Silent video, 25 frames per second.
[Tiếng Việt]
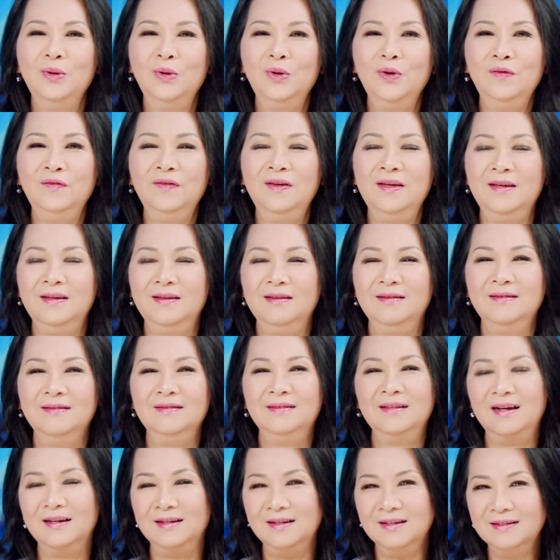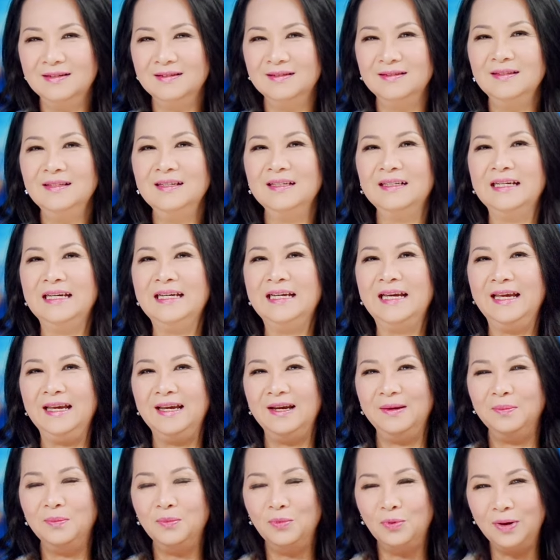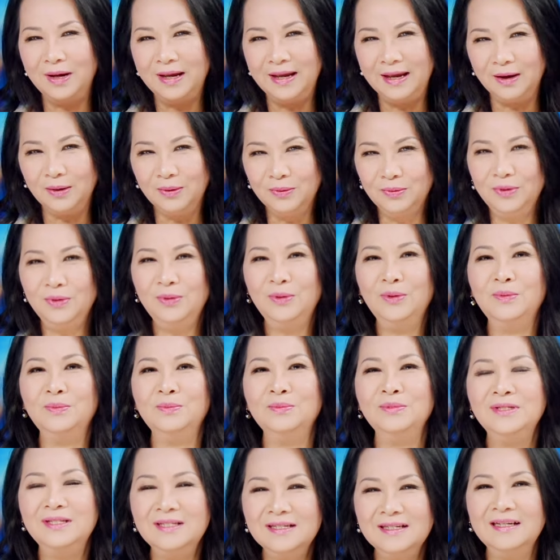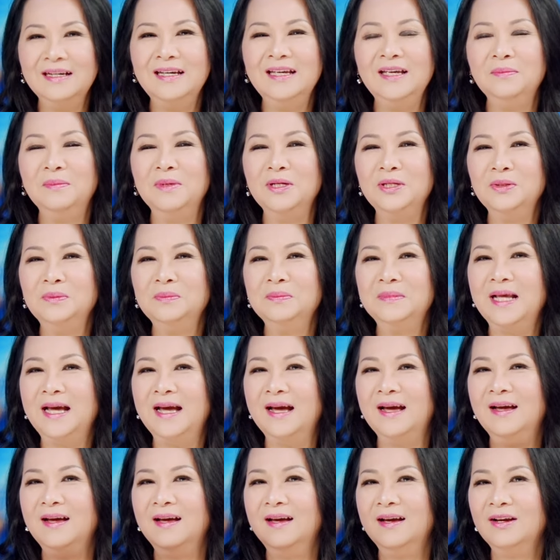quý vị tận hưởng những cái ngày mùa hè cuối cùng trước khi mà chúng ta